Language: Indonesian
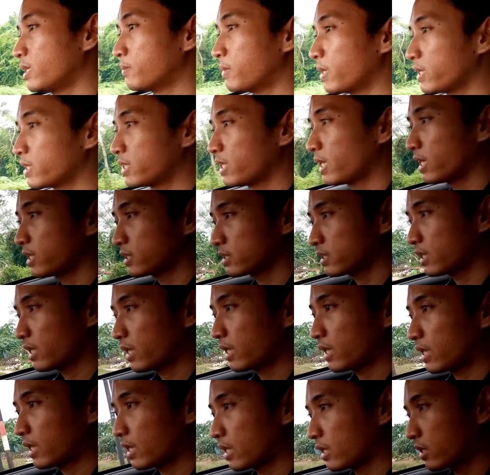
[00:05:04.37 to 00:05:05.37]
di bagian
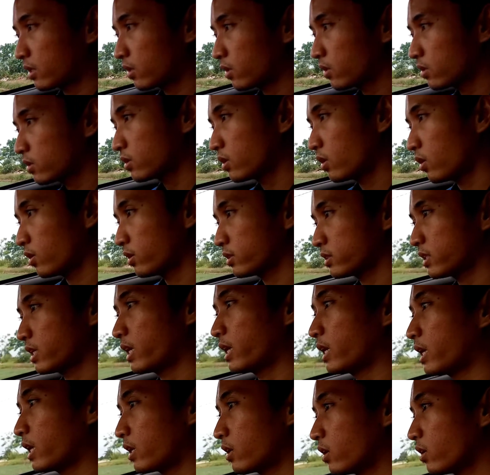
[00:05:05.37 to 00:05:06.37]
terot, long
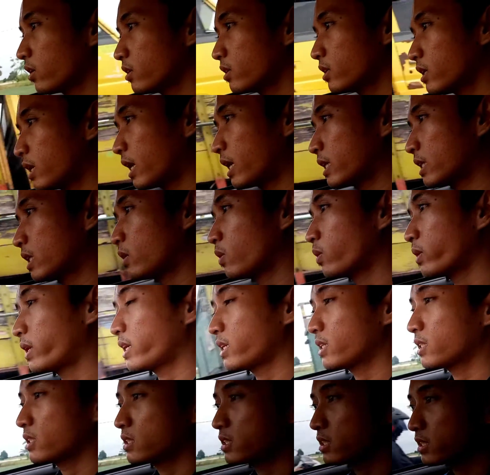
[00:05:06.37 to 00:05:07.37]
terot atau
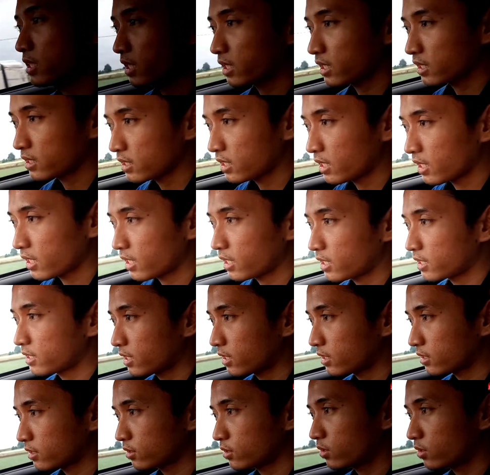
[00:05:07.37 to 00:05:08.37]
rek setirnya
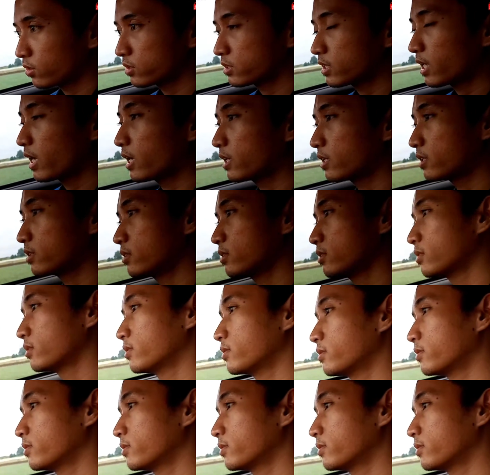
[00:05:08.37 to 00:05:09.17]
yang kocak gitu.